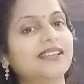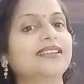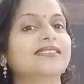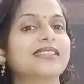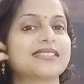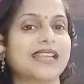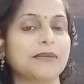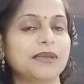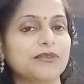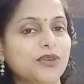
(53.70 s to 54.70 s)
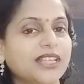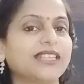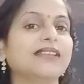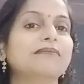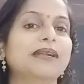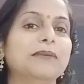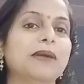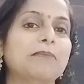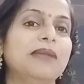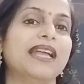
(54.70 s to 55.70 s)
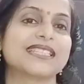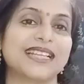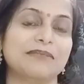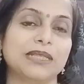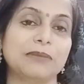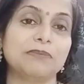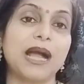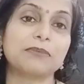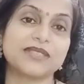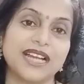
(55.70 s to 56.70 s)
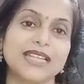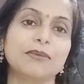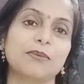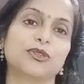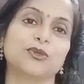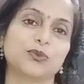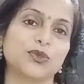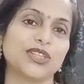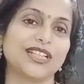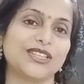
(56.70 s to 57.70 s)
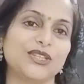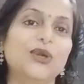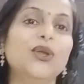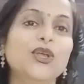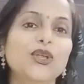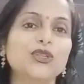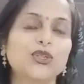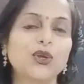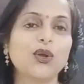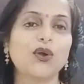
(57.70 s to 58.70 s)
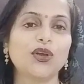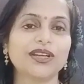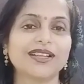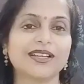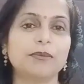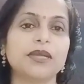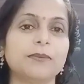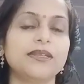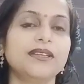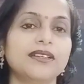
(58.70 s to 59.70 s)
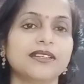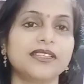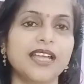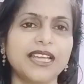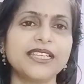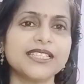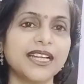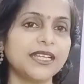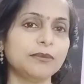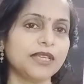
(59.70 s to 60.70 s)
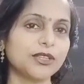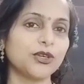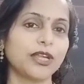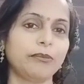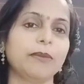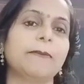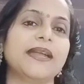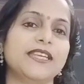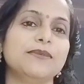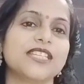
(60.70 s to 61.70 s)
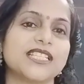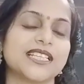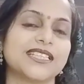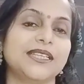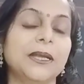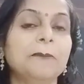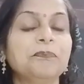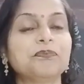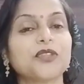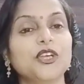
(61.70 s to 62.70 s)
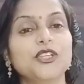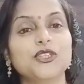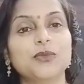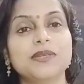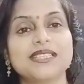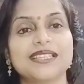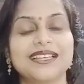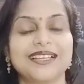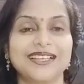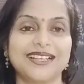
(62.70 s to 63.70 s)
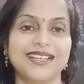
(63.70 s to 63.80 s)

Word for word: सब्सक्राइबर हैं वो कहते हैं मैडम आप ब्लैक मतलब आप साड़ी में बहुत खूबसूरत लगती हो तो और कभी कभी ना ये हल्की साड़ी भी है तो गर्मी में पहनी भी जा सकती है तो बस आ,